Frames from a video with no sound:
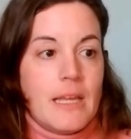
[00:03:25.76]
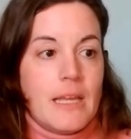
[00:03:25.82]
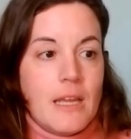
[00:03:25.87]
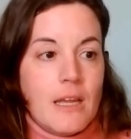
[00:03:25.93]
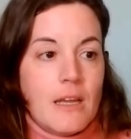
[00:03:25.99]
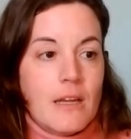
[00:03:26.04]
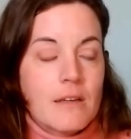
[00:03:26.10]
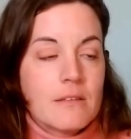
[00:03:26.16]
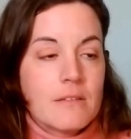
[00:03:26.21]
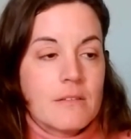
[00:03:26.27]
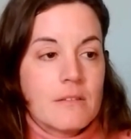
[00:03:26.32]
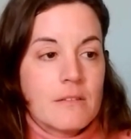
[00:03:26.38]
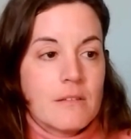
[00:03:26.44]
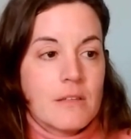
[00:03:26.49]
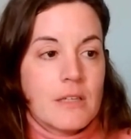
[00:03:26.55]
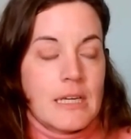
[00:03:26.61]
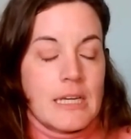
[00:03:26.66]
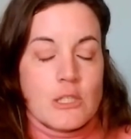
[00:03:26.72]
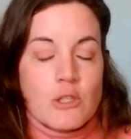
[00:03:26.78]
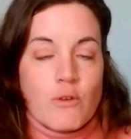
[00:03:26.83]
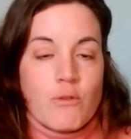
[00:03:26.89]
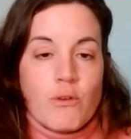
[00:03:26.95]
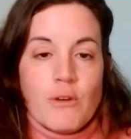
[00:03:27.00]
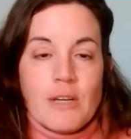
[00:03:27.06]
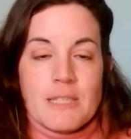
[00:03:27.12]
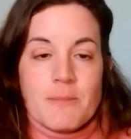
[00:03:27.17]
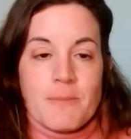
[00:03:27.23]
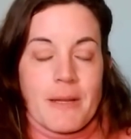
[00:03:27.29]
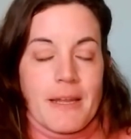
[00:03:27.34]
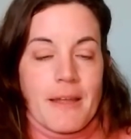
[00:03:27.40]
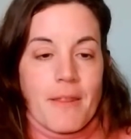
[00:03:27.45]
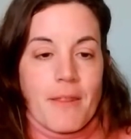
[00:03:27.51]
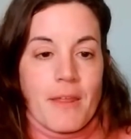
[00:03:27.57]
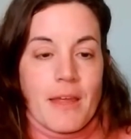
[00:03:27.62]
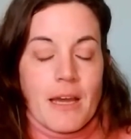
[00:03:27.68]
y eso fue una
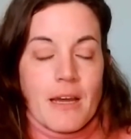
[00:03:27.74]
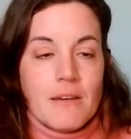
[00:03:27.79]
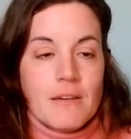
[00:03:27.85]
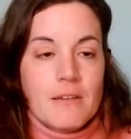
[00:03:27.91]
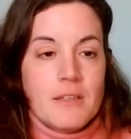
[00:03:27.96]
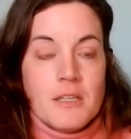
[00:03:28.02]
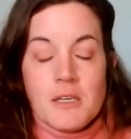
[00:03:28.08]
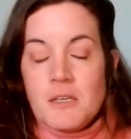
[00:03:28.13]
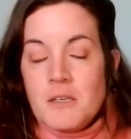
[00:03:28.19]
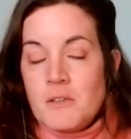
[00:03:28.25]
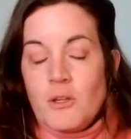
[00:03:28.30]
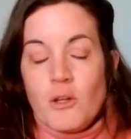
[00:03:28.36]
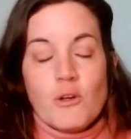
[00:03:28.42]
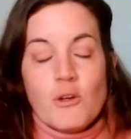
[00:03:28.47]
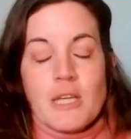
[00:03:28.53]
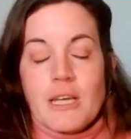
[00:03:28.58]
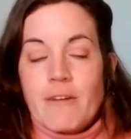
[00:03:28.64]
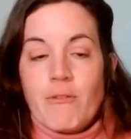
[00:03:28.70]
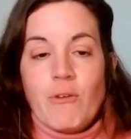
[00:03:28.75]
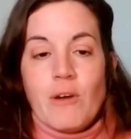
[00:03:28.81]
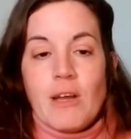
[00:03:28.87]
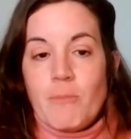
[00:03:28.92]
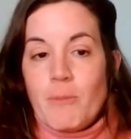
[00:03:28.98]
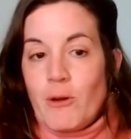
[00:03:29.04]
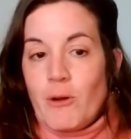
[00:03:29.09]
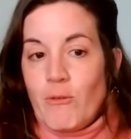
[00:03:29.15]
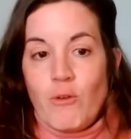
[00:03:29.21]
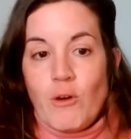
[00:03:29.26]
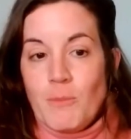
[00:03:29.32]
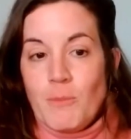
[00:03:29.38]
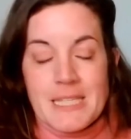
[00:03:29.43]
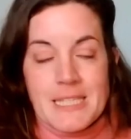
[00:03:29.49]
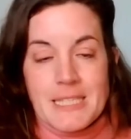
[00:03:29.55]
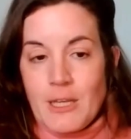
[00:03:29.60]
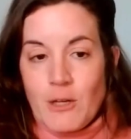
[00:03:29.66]
experiencia, yo no sé qué fue, pero fue
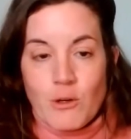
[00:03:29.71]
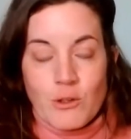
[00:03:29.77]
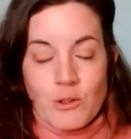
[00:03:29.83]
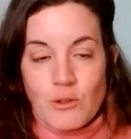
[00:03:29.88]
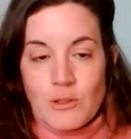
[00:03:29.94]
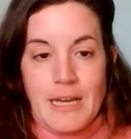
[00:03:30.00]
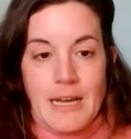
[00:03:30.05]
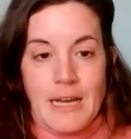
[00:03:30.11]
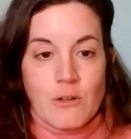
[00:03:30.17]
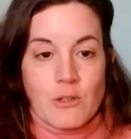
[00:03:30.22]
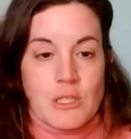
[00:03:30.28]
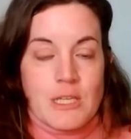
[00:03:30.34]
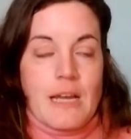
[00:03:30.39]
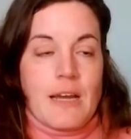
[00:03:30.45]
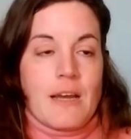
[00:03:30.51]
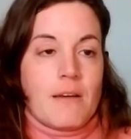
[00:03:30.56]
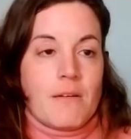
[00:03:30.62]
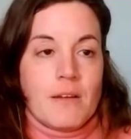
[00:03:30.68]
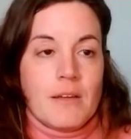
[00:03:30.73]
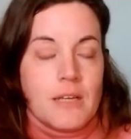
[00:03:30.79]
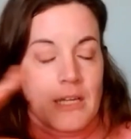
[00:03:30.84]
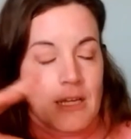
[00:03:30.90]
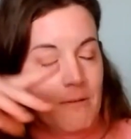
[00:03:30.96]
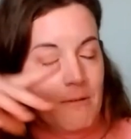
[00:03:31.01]
místico total, o sea,